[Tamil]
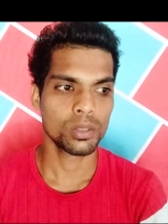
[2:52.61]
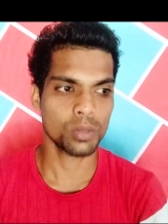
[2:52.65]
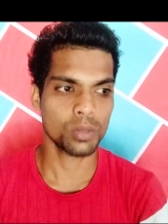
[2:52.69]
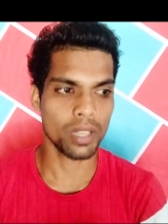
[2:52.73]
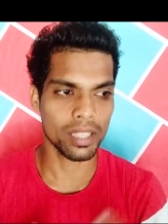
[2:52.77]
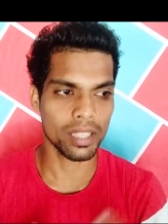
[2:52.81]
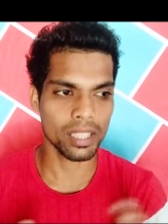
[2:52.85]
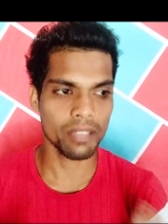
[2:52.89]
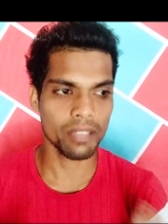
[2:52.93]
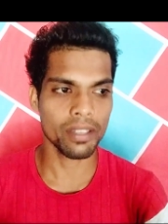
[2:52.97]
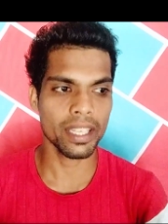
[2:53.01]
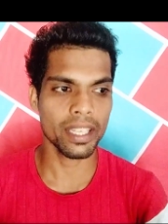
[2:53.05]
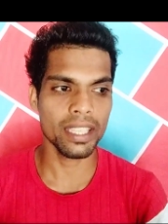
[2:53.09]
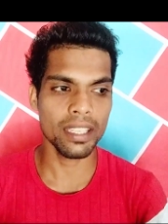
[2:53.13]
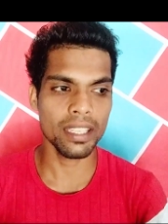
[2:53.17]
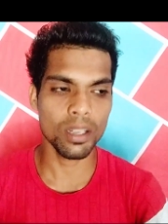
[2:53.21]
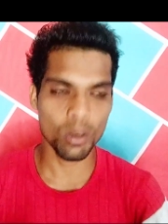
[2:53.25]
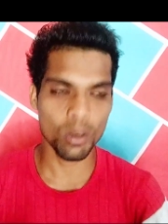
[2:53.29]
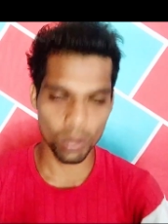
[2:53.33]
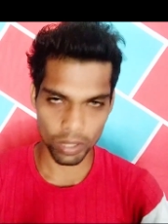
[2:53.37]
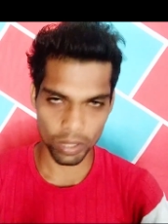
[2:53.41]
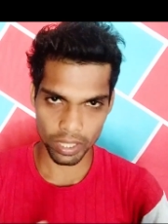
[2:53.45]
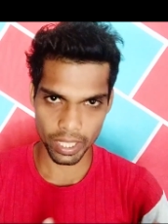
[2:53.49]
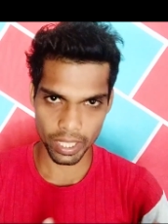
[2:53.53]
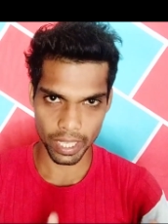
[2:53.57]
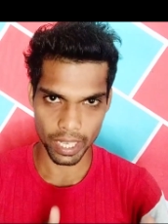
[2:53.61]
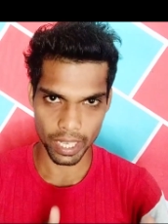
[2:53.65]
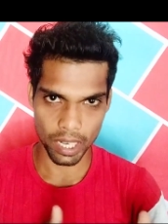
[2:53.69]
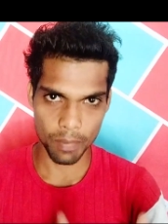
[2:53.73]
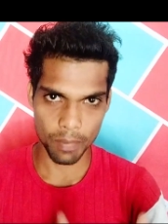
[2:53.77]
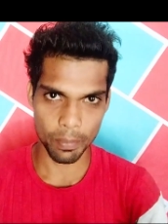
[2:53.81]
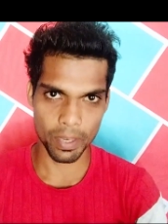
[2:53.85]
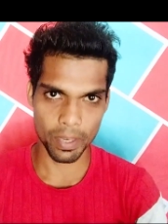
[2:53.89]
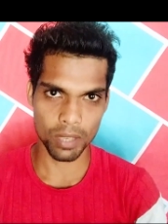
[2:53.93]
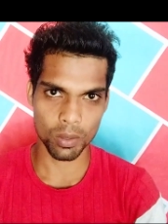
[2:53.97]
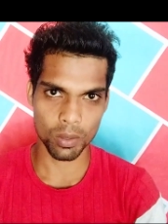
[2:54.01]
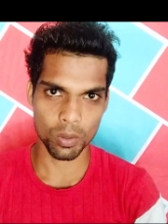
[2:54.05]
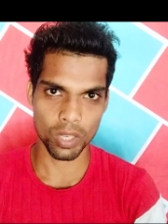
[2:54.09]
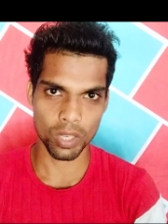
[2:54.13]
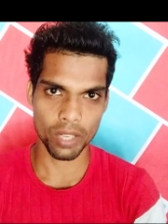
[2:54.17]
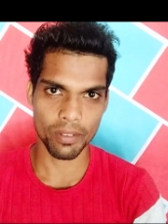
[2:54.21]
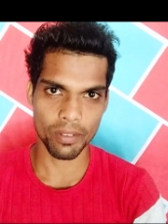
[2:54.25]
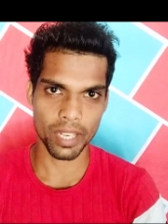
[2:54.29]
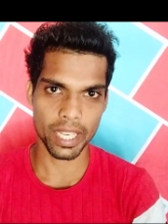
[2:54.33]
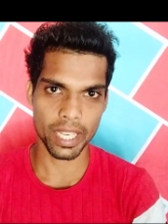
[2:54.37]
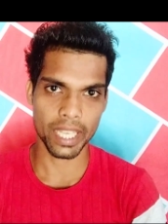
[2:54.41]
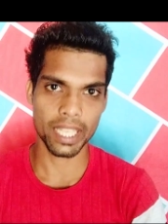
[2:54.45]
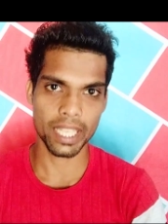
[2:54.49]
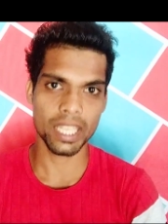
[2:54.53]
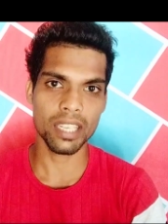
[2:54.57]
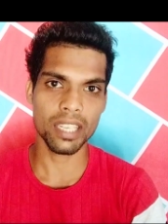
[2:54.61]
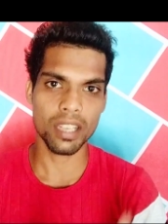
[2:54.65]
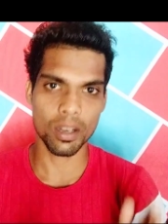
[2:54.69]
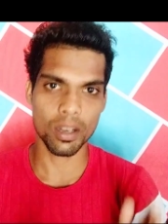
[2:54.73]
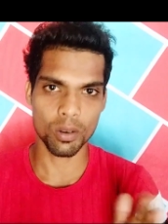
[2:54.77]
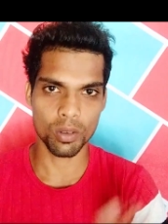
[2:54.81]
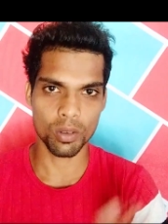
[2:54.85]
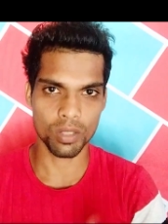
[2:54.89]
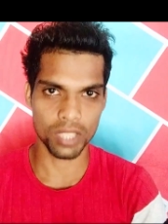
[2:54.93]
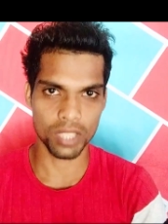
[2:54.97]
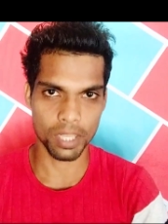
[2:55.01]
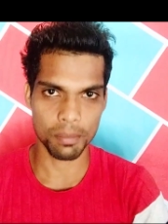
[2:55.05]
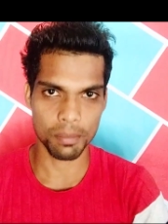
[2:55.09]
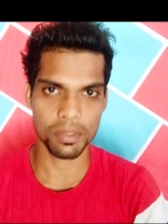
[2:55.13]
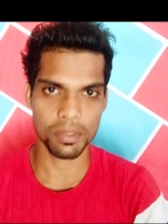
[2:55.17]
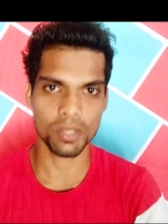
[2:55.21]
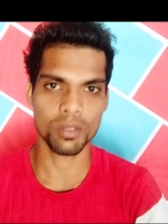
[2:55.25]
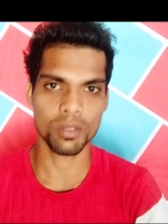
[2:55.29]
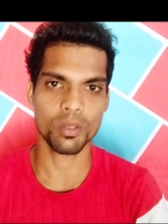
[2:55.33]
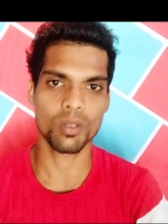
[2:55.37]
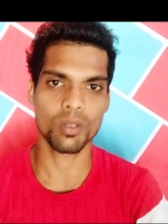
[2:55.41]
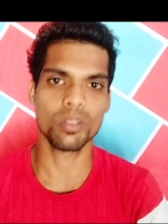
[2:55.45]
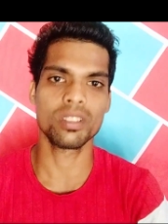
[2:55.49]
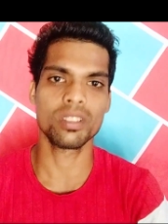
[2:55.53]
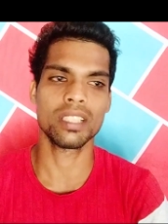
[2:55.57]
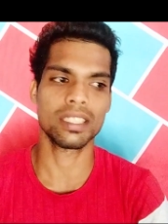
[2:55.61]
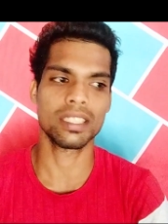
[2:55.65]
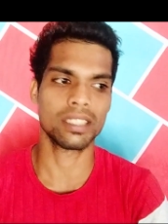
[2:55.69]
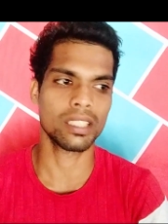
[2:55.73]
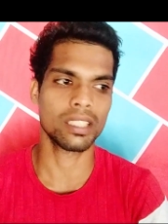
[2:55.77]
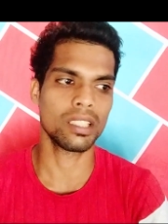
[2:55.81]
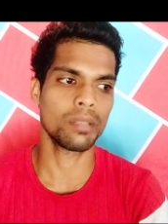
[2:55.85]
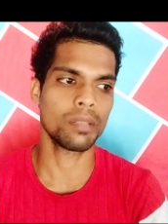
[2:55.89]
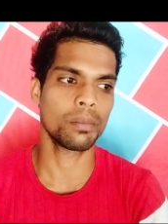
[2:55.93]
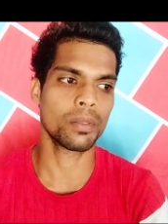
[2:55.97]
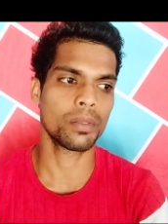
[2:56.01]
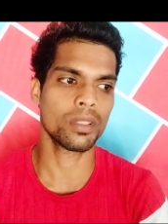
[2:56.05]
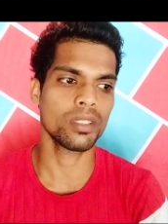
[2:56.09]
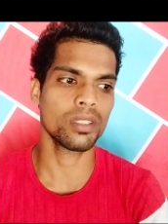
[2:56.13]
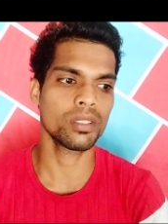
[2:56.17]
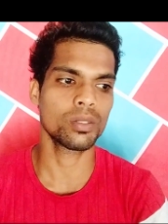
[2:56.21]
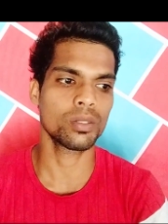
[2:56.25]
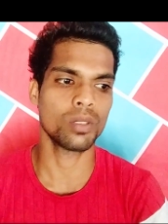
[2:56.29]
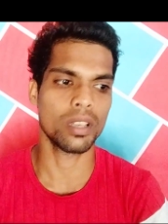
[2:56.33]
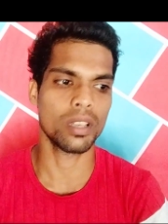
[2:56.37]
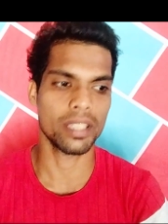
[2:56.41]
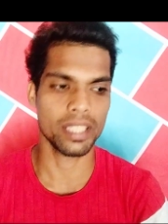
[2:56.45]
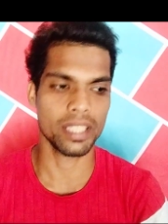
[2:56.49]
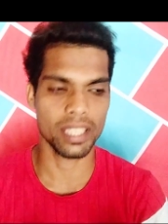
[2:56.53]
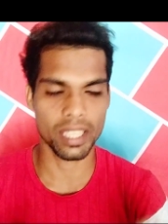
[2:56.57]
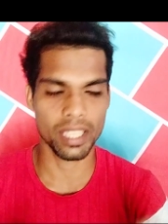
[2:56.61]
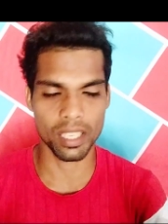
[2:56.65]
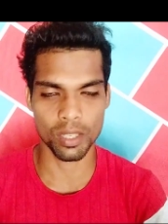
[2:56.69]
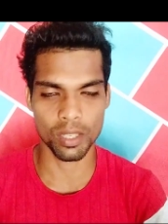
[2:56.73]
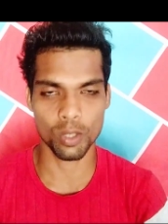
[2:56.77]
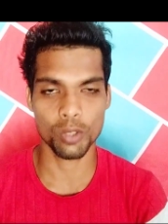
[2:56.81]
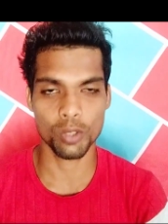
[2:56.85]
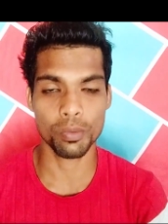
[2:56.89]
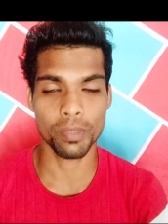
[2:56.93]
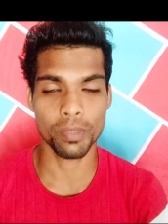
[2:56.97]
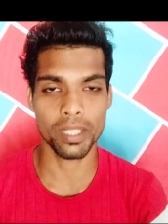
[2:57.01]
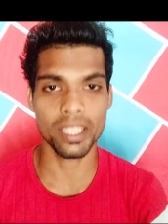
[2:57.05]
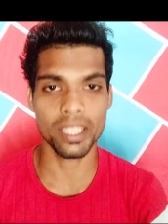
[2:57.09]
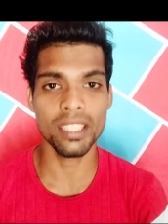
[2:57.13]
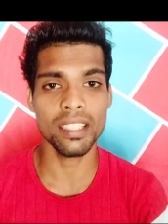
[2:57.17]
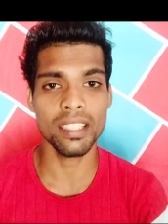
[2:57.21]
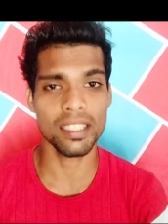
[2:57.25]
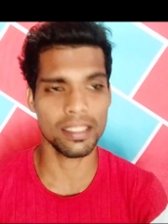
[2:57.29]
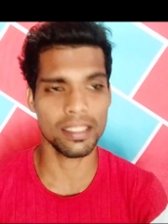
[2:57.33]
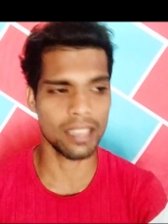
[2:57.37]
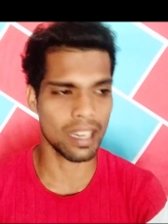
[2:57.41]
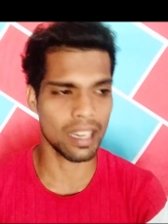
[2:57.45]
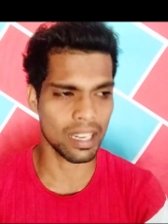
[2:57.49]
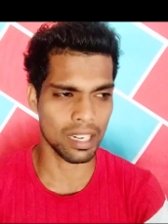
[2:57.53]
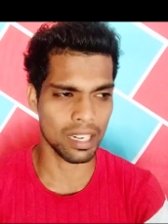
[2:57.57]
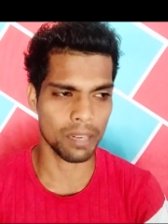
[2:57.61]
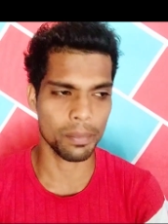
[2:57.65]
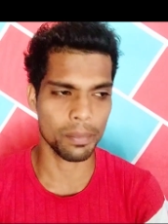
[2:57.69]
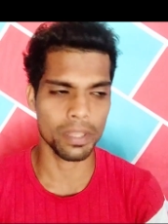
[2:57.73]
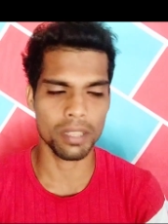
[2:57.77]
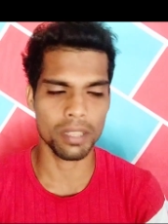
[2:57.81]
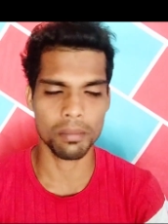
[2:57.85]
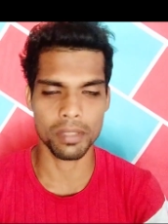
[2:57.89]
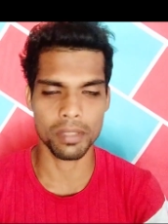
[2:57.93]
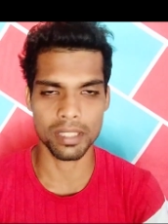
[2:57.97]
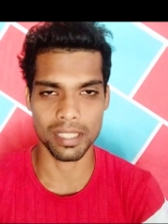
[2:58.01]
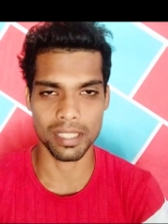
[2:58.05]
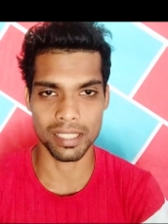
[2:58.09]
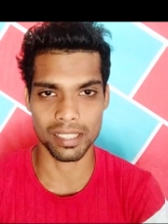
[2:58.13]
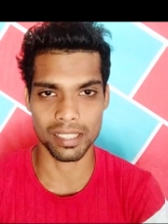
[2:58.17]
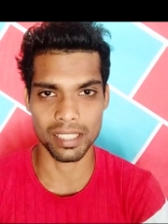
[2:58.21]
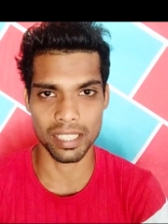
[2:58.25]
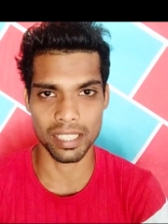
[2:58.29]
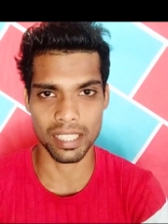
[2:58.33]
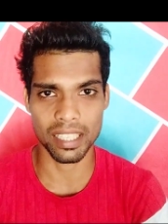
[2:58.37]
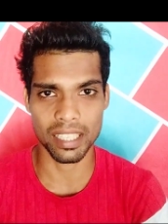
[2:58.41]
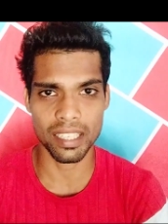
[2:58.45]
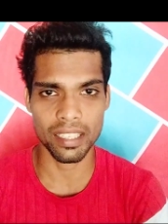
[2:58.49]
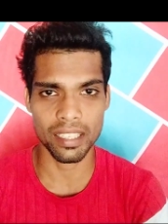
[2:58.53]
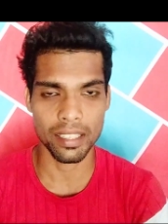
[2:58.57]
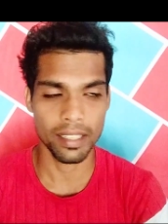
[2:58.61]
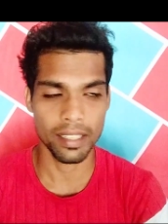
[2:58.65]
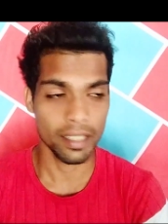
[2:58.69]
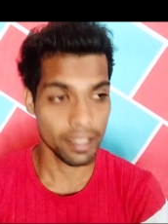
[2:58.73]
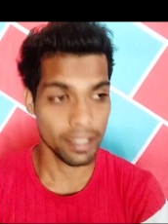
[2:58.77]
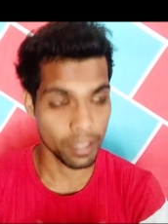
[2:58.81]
ஸோ அந்த வகையில் நான் உங்களுக்கு ஹெல்ப் பண்ணக்கூடிய வகையில் நான் ஒரு டிப்ஸ் ஒன்று உங்களுக்கு நான் சொல்ல போகிறேன் ஸோ அதை நீங்கள் யூஸ் பண்ணி நீங்கள் தாராளமாக இந்த பிஸ்னஸை நீங்கள்